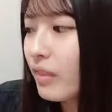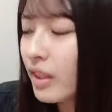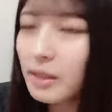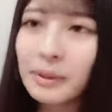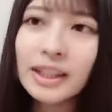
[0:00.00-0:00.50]

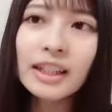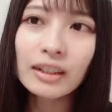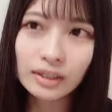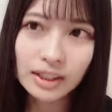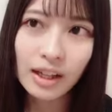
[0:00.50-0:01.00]
決めたけ
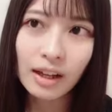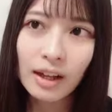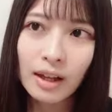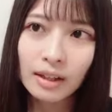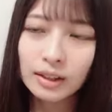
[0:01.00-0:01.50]
どさ
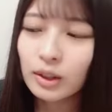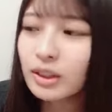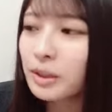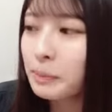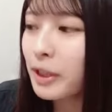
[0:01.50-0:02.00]
正
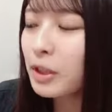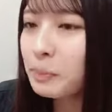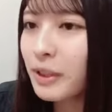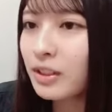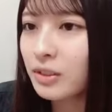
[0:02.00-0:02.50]
直
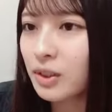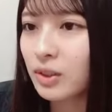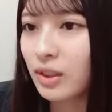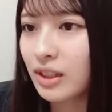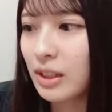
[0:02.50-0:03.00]
ピンクピンクの人
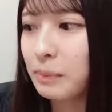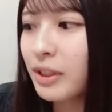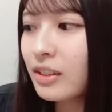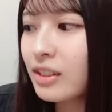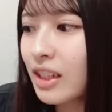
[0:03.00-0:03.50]
とかさ
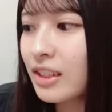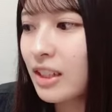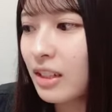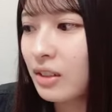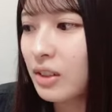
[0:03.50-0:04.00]
ピンクなん
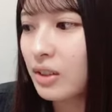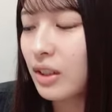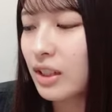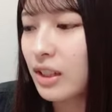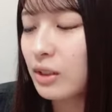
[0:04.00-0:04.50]
ちゃらの人と
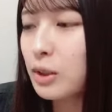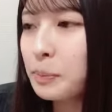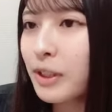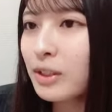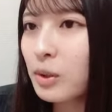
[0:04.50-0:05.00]
かさ薄
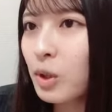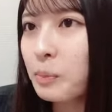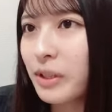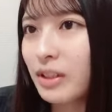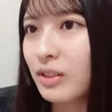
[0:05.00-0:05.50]
ピンクと濃い
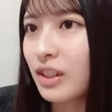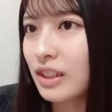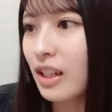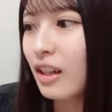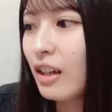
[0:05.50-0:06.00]
ピンクとか
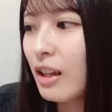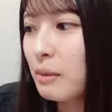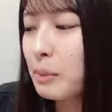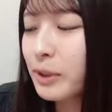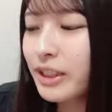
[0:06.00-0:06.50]
さ、
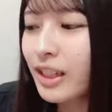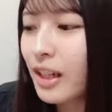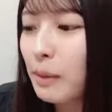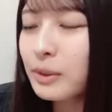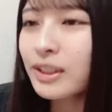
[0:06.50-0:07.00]
まあ、ぶっちゃけ
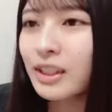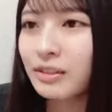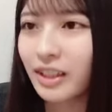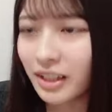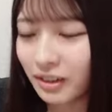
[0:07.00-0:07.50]
かぶってる
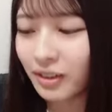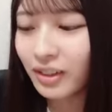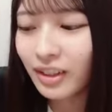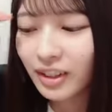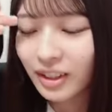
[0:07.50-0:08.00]
わけよ
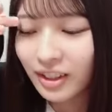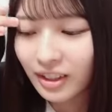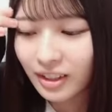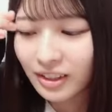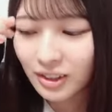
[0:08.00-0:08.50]

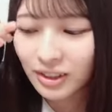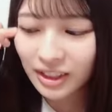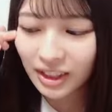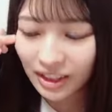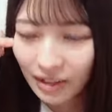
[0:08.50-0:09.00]
正
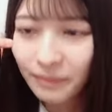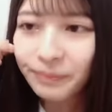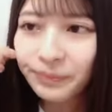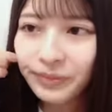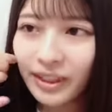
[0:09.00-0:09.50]
直ね
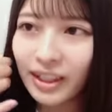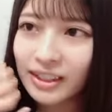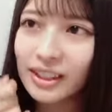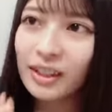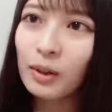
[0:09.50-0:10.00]
だから
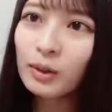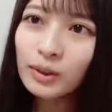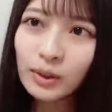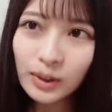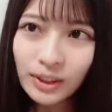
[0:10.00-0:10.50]
さなんか本
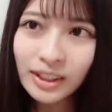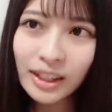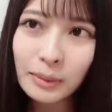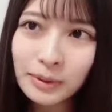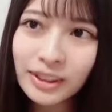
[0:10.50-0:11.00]
当に
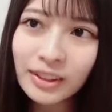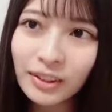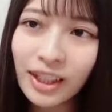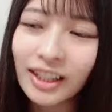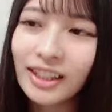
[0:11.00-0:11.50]
かぶりの
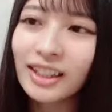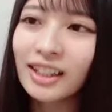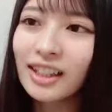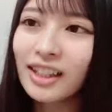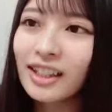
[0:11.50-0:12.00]
ない
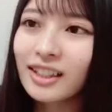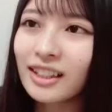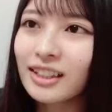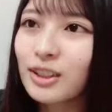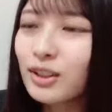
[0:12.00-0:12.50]
な
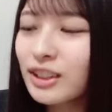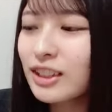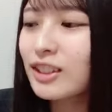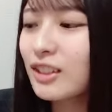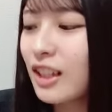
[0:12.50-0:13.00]
んか少
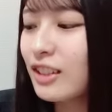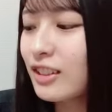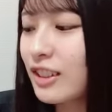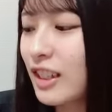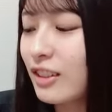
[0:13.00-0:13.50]
人数の
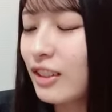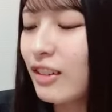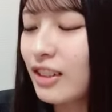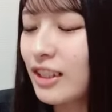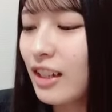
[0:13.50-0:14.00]
アイドルさんとか
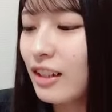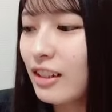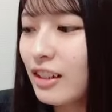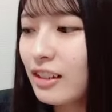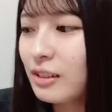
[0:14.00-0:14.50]
はさ
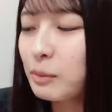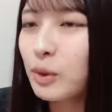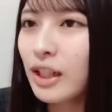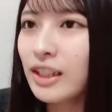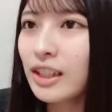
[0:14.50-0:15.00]
もう
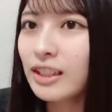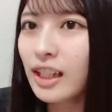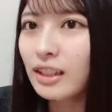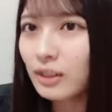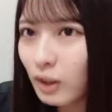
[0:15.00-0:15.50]
何々
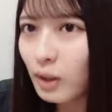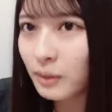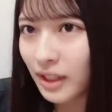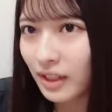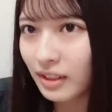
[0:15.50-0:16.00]
担当
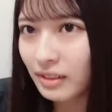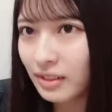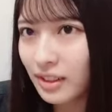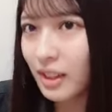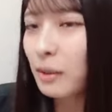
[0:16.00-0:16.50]
みたい
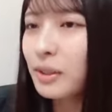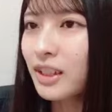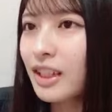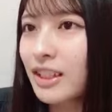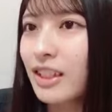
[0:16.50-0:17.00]
なかぶり
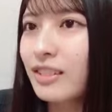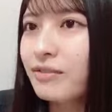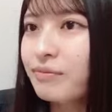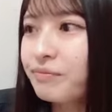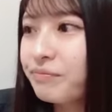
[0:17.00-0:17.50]
ないじゃん
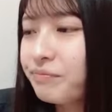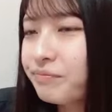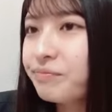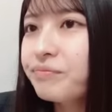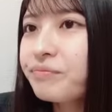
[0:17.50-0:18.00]

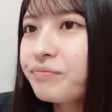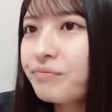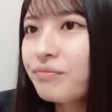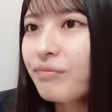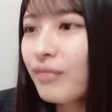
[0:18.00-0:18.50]

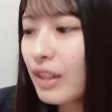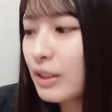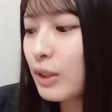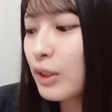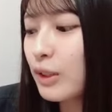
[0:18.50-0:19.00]
なんか
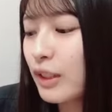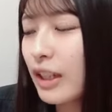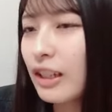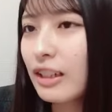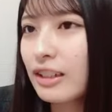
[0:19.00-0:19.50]
そういうのな
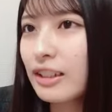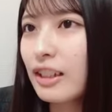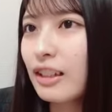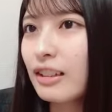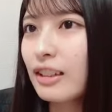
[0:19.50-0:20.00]
いから
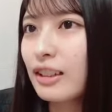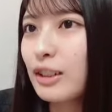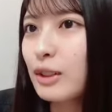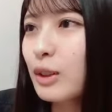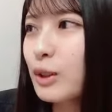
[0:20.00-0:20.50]
さなんか
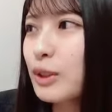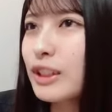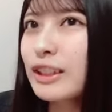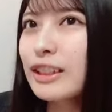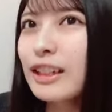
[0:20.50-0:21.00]
すごい不
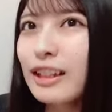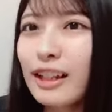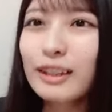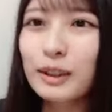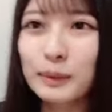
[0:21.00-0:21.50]
思議だ
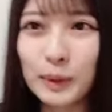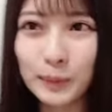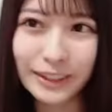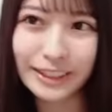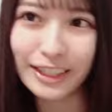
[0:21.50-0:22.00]
なって思い
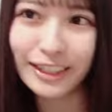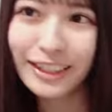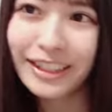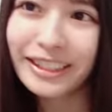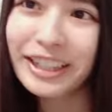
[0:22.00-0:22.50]
ました
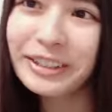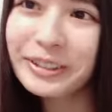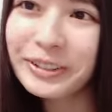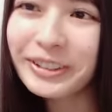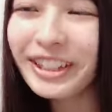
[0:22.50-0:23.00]
担
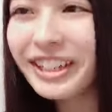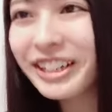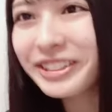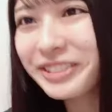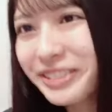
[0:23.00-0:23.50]
当
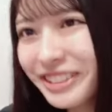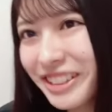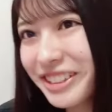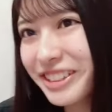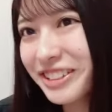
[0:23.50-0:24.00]
カラー存
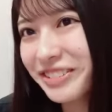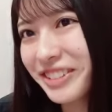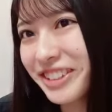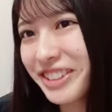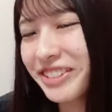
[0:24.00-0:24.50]
在すんの
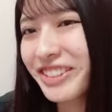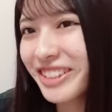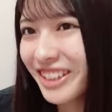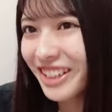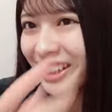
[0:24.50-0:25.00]
めっちゃ不思
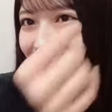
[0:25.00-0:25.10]
議